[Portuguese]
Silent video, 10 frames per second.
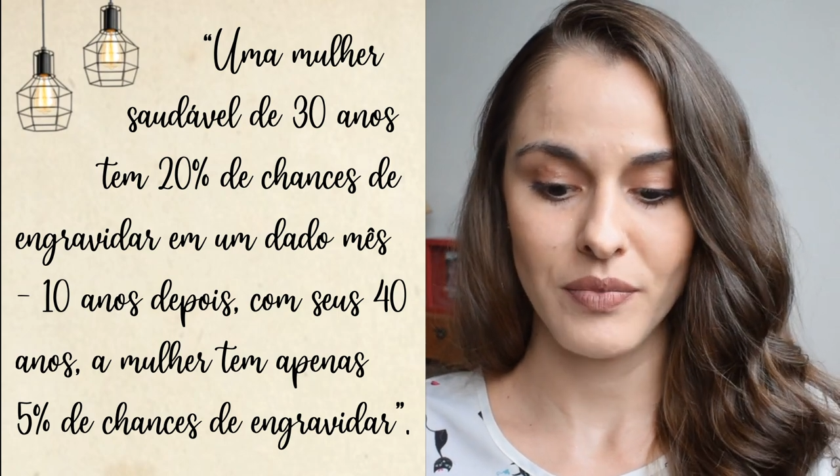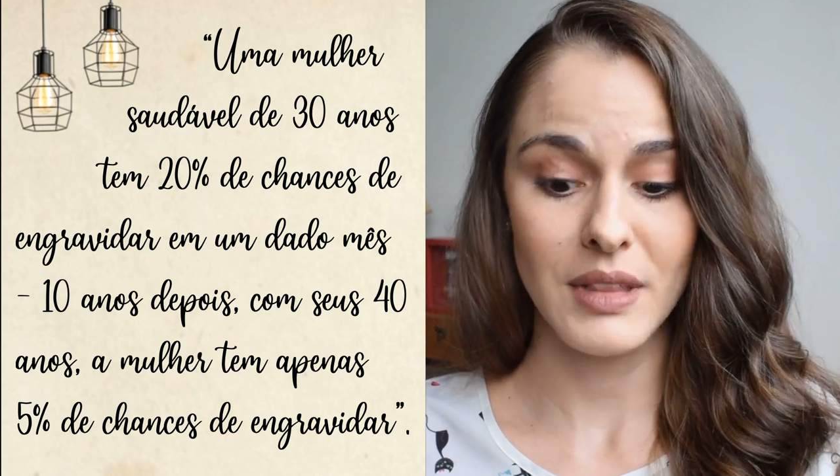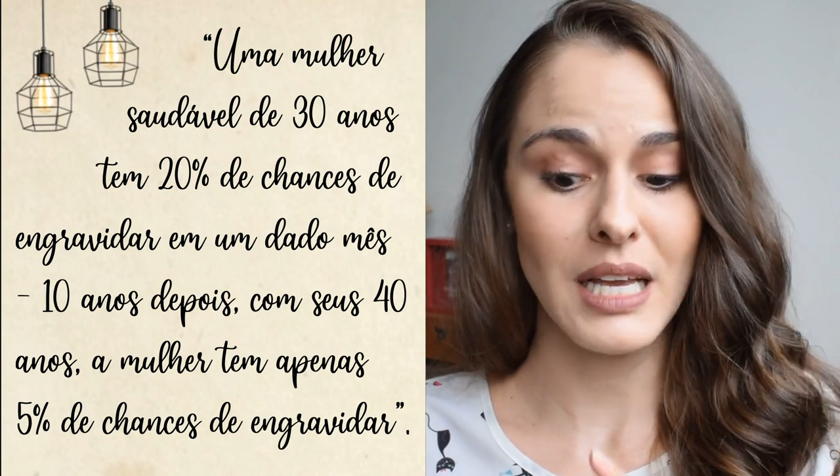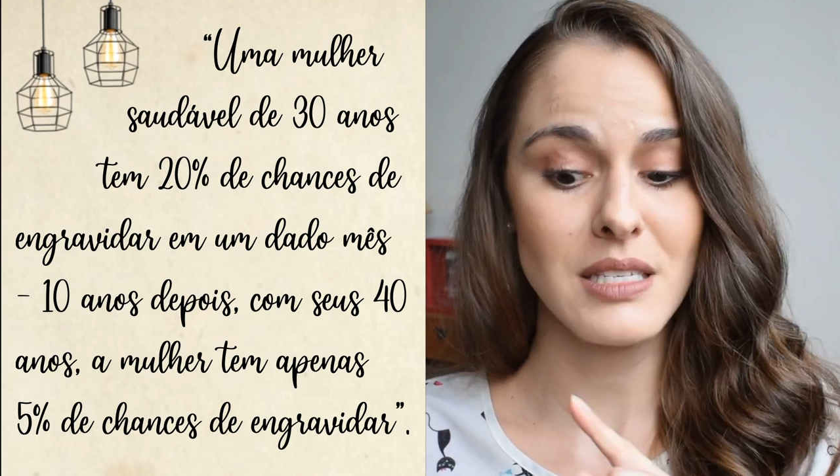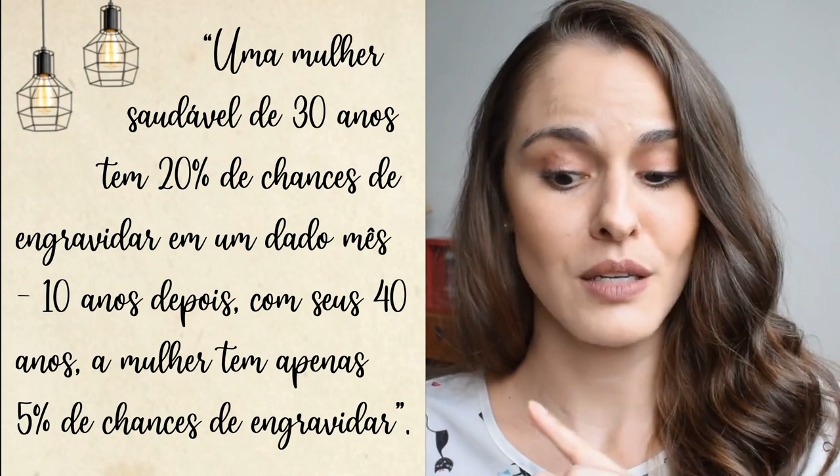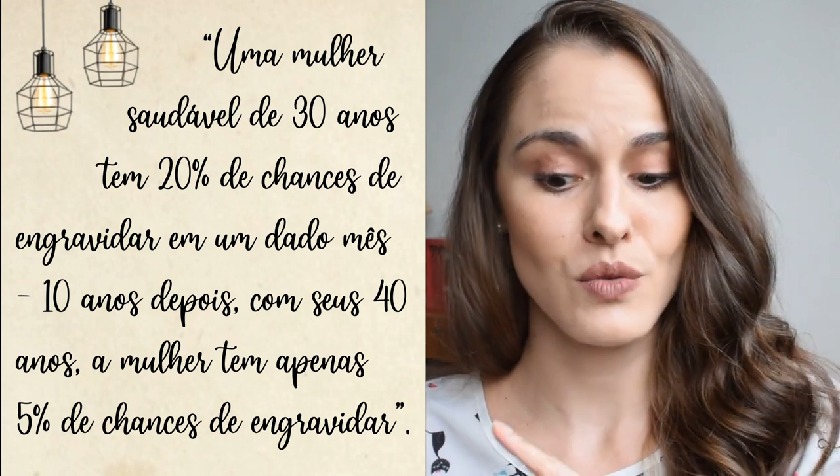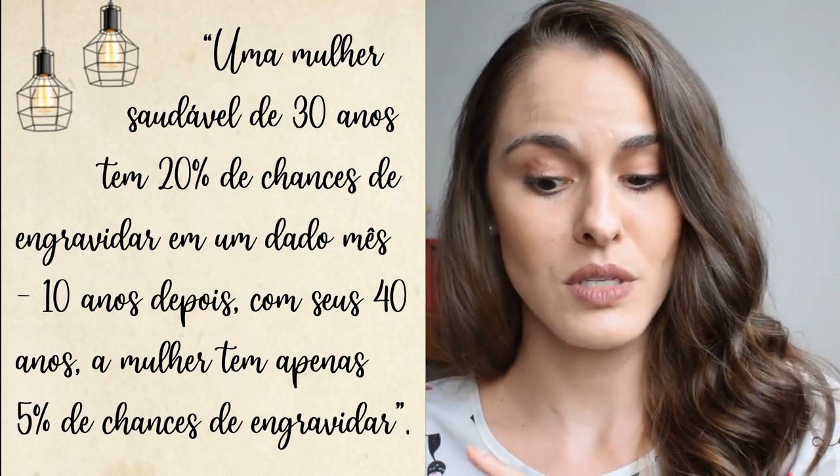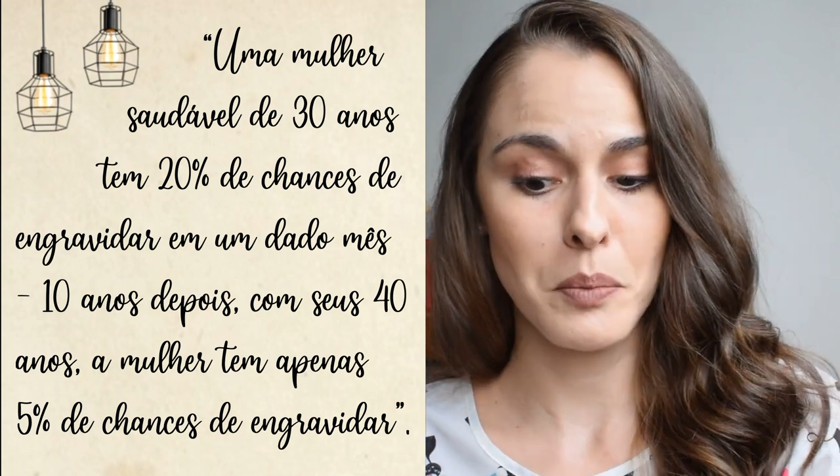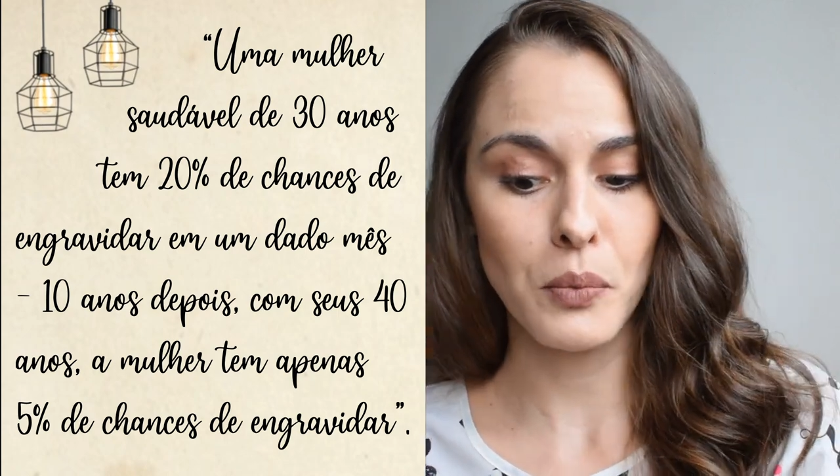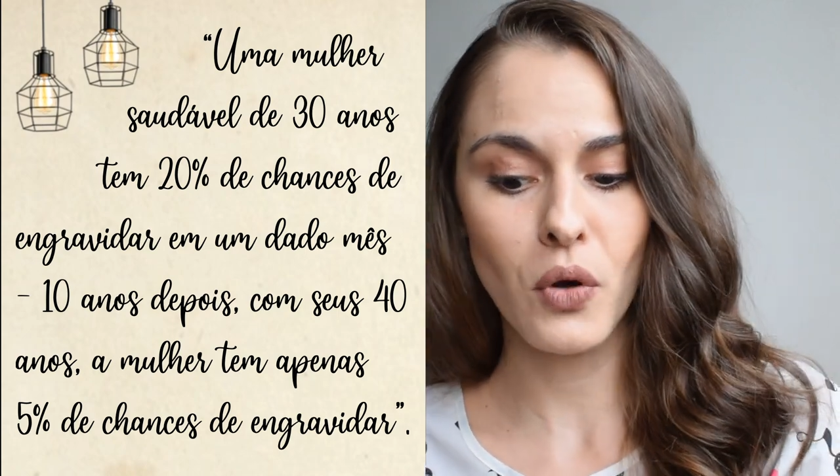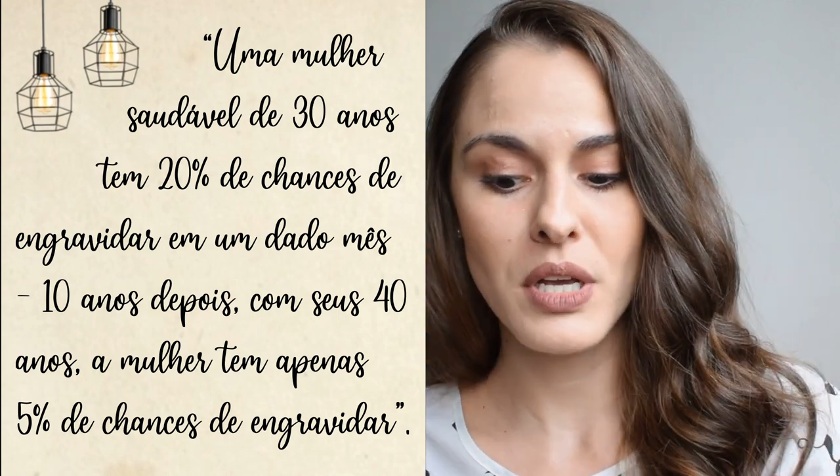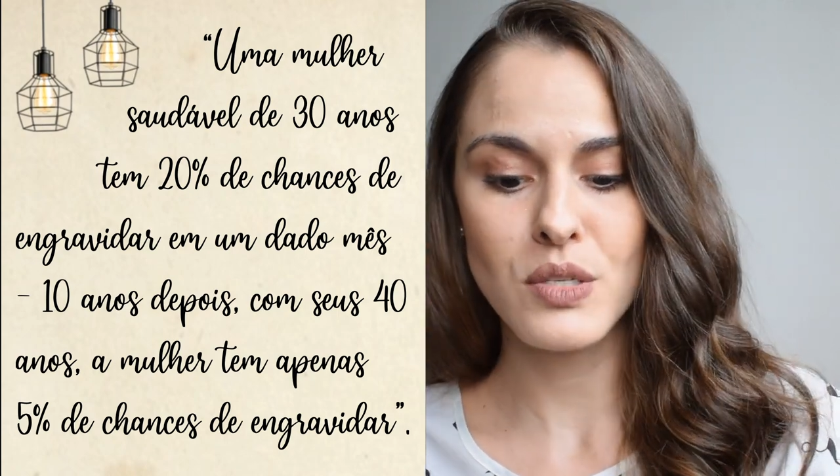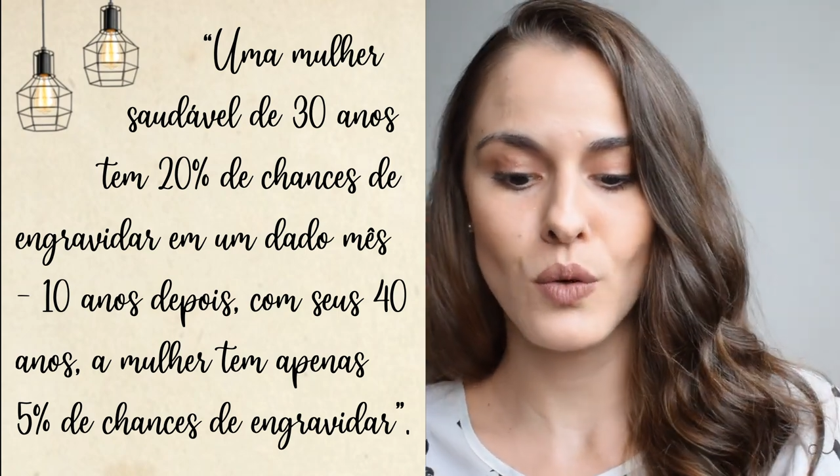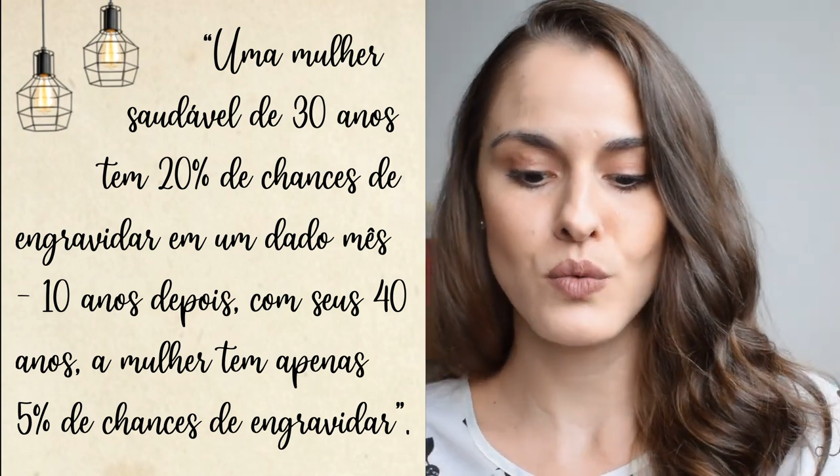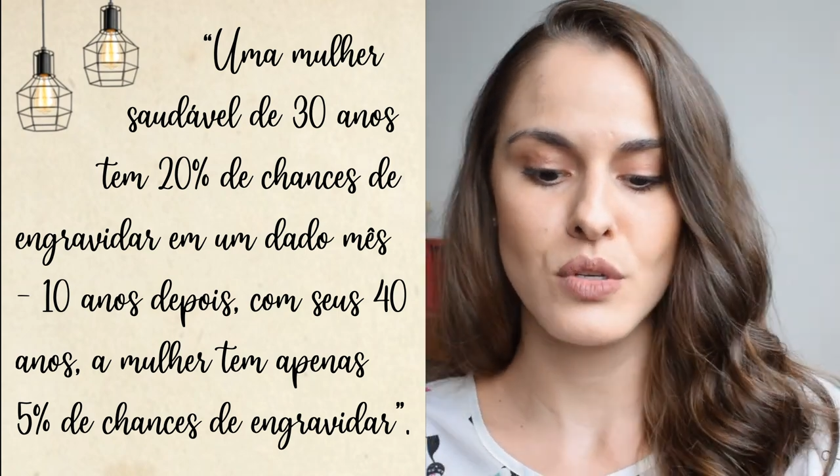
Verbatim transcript: 10 anos depois, com